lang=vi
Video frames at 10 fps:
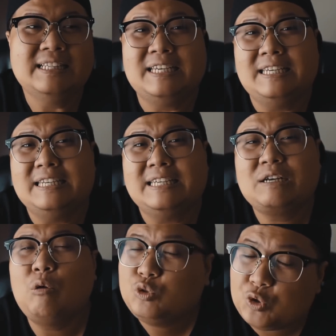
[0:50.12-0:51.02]
Thì
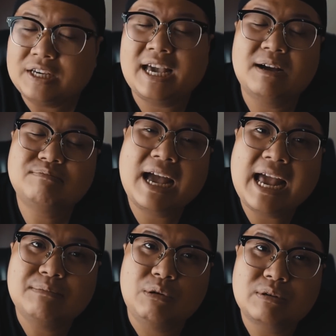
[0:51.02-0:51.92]
câu chuyện ngày hôm
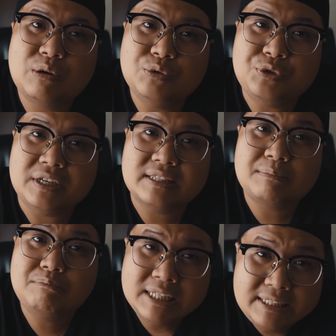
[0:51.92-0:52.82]
nay là một câu chuyện
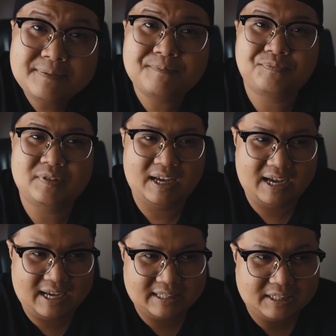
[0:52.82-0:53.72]
tâm linh
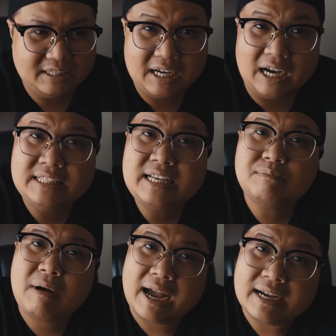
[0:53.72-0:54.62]
à, Tân gửi đến
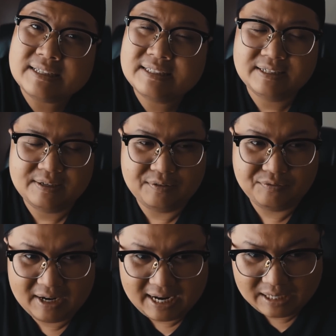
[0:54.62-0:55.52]
các bạn
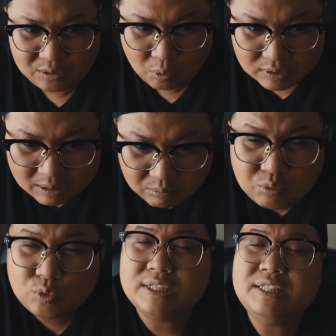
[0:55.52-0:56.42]
về cuộc sống
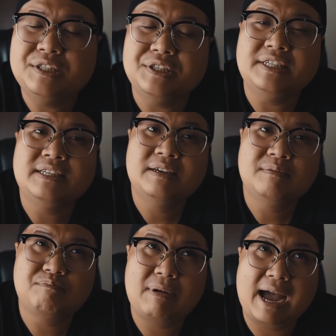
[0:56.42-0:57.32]
của những người
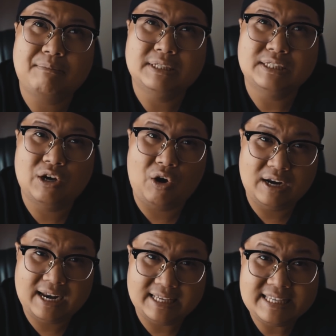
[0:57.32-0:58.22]
mà mình
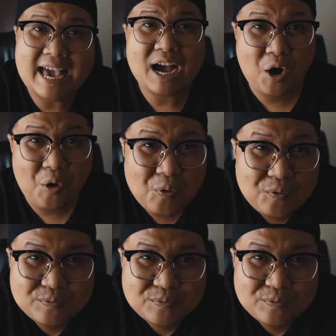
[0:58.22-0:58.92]
gọi là giang hồ.